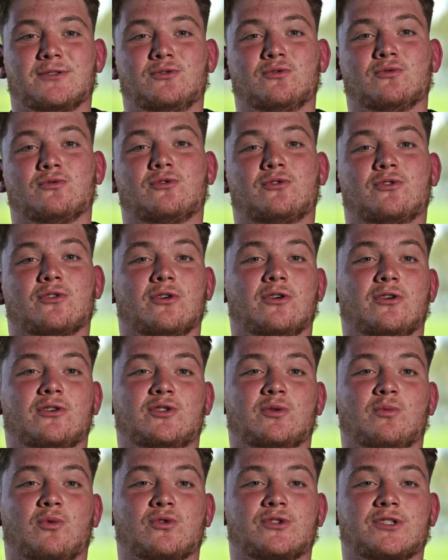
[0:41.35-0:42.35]
Donc
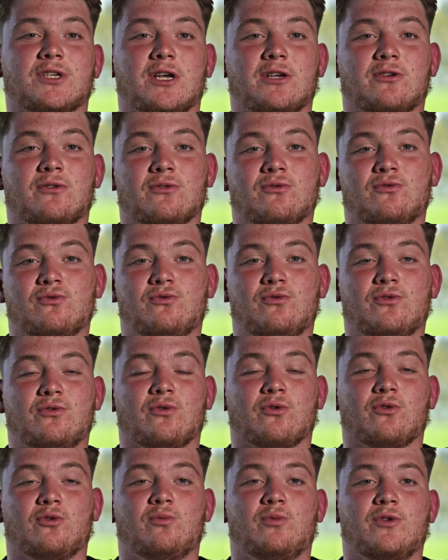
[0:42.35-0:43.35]
c'est pour ça que tout de
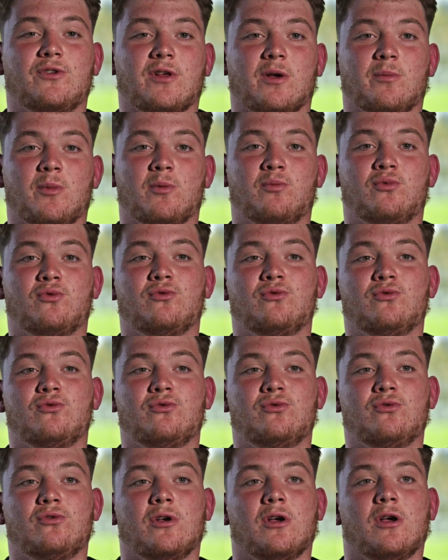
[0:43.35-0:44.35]
suite au rugby ça m'a
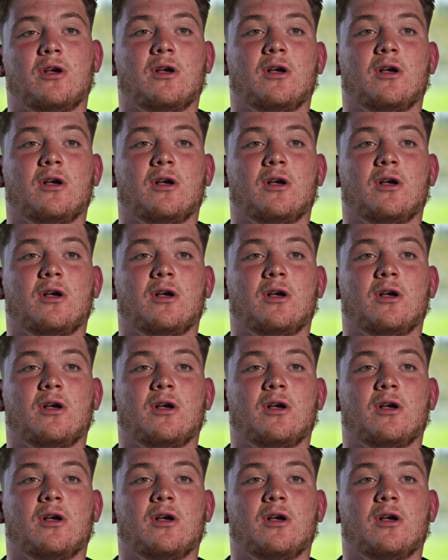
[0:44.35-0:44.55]
plu